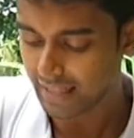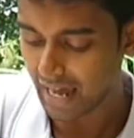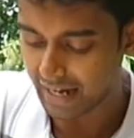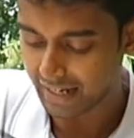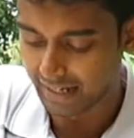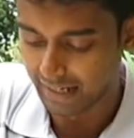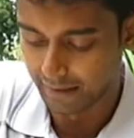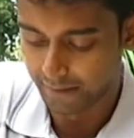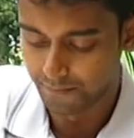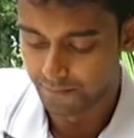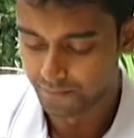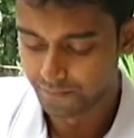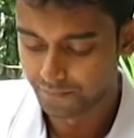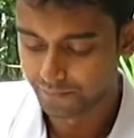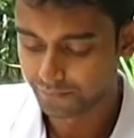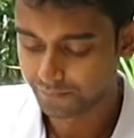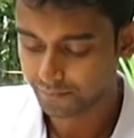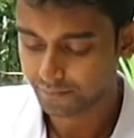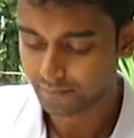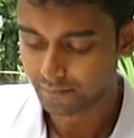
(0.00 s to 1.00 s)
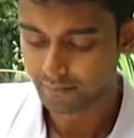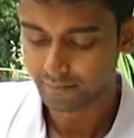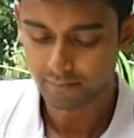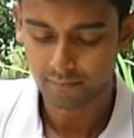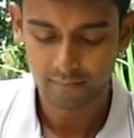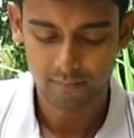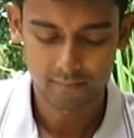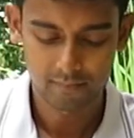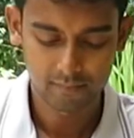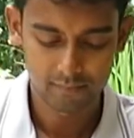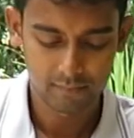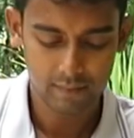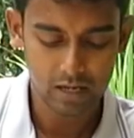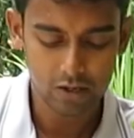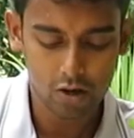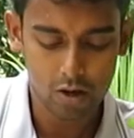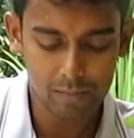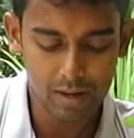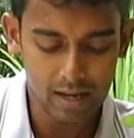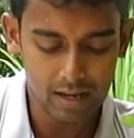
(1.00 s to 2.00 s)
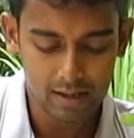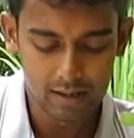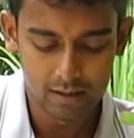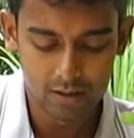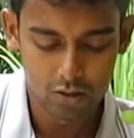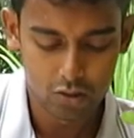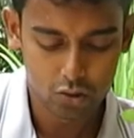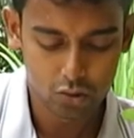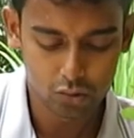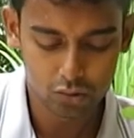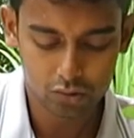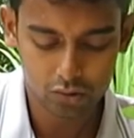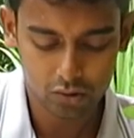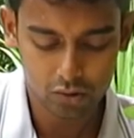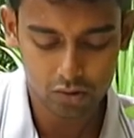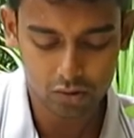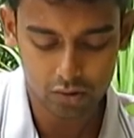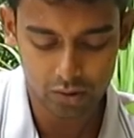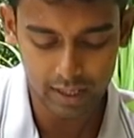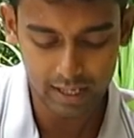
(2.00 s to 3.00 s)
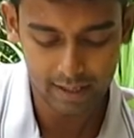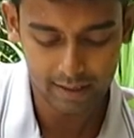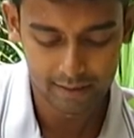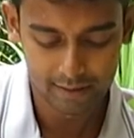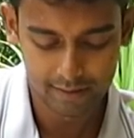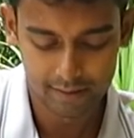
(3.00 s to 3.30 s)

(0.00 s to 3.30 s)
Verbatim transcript: থাকে দেখো আমরা সুন্দর করে